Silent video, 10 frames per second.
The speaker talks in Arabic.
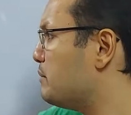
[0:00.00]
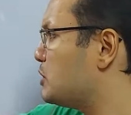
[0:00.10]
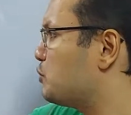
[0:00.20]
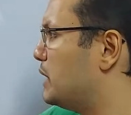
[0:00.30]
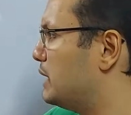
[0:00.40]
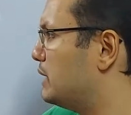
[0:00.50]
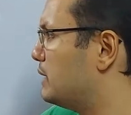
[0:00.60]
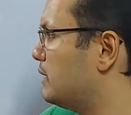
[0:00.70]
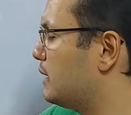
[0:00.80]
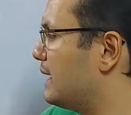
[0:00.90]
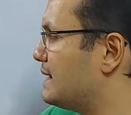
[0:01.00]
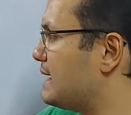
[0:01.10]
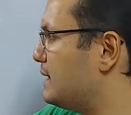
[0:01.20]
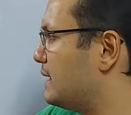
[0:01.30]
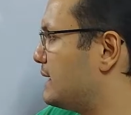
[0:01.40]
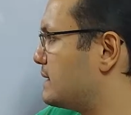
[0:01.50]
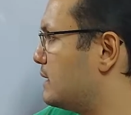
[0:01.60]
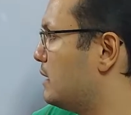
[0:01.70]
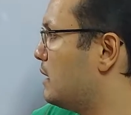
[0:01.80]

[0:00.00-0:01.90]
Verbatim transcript: بتوين كذا اند كذا